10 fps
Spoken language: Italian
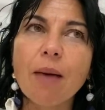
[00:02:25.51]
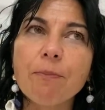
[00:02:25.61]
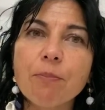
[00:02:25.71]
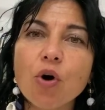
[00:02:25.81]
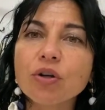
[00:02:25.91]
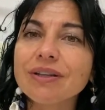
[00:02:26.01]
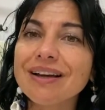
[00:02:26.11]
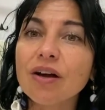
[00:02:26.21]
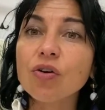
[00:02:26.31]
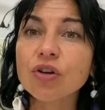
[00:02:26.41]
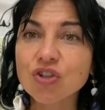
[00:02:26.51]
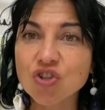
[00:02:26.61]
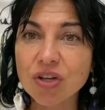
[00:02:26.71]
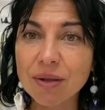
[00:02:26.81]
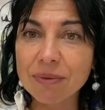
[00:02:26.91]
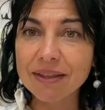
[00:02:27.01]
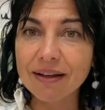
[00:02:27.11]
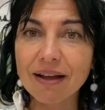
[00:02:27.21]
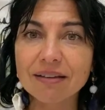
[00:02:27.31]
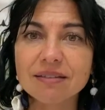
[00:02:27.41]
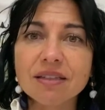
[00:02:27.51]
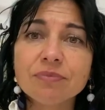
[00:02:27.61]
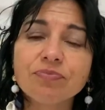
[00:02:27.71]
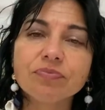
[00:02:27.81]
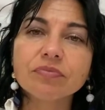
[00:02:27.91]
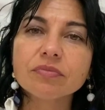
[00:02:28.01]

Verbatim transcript: apporti calorici limitati